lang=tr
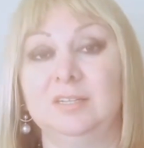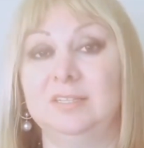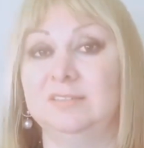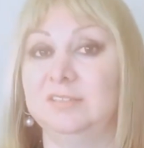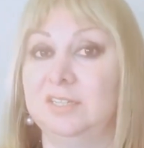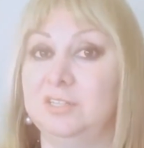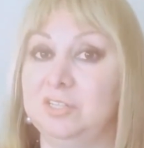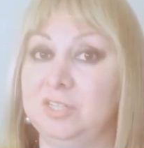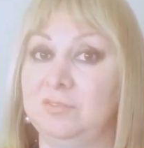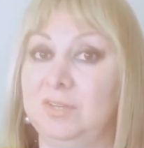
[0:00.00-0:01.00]
arkanızdan
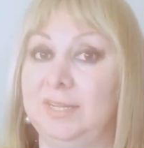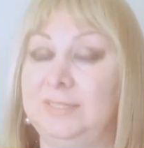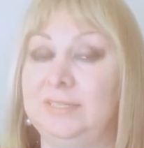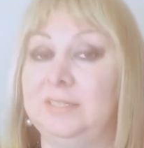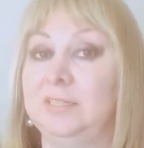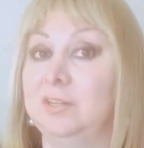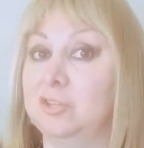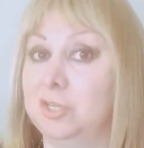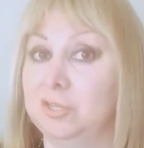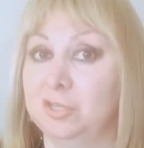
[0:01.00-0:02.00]
iş çevirenlerin
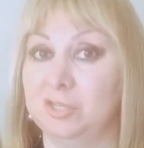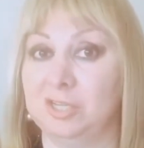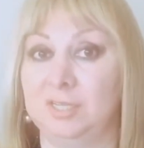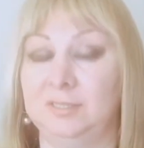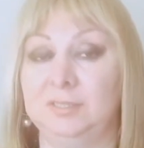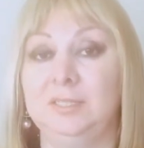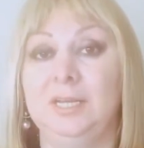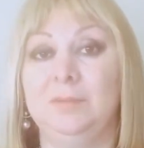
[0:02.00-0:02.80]
açığa çıkacağını,